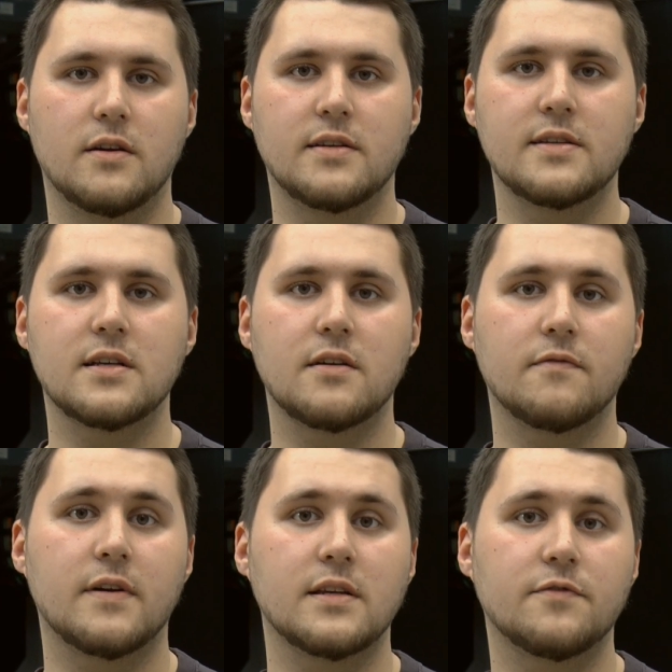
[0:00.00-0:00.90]
In
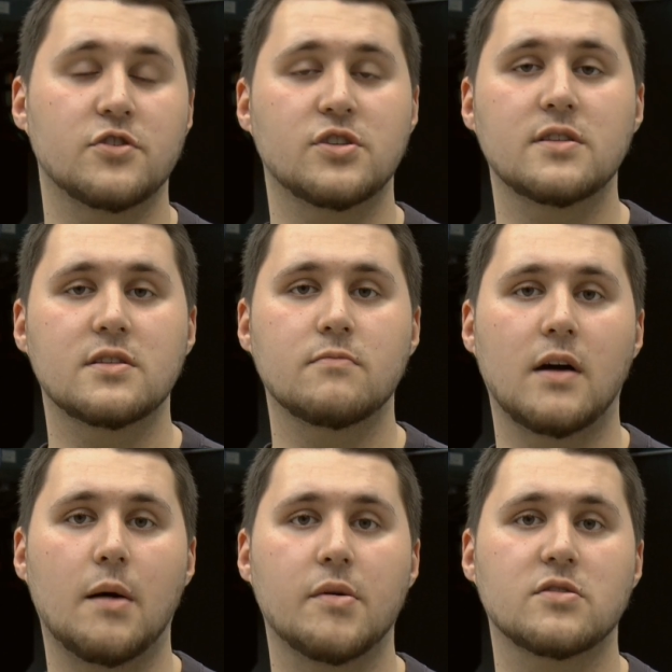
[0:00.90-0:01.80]
dieser werden die verschiedensten
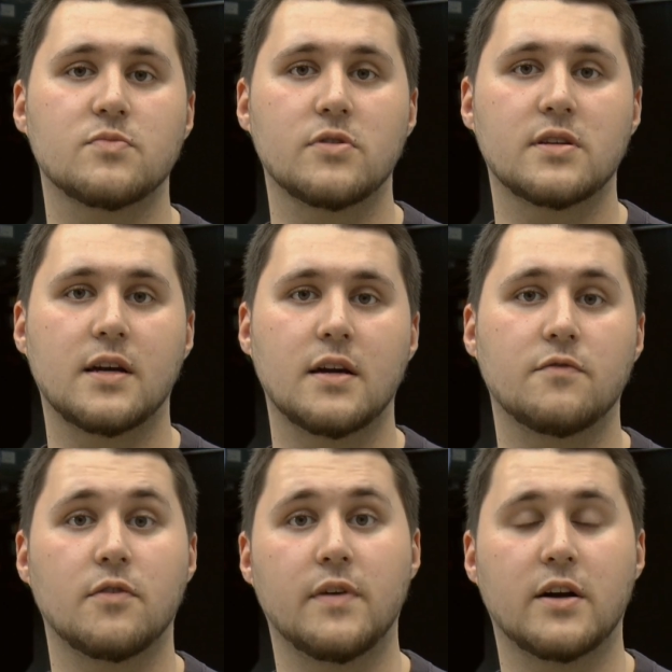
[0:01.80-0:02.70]
Bearbeitungsmöglichkeiten
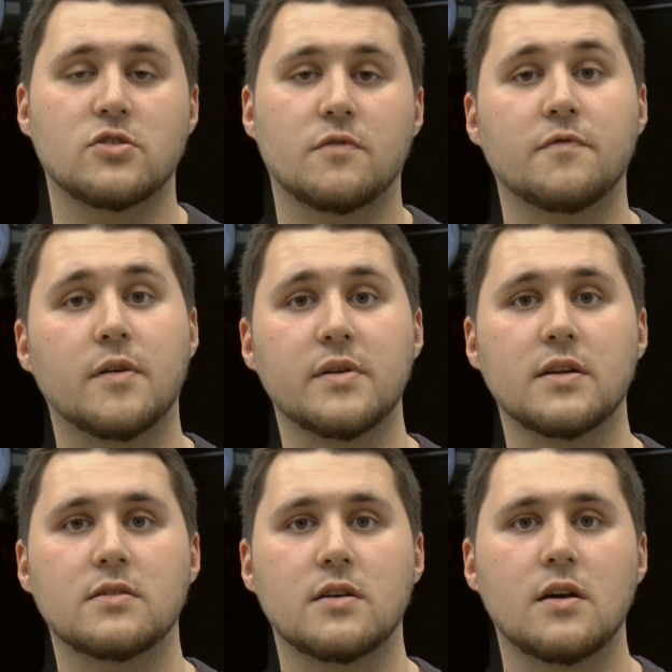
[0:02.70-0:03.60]
von Werkstoffen
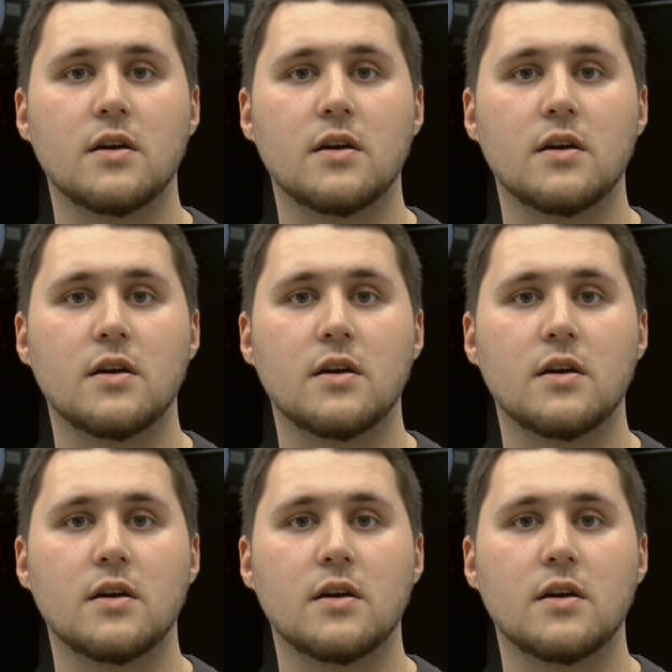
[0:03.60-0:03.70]
vermittelt,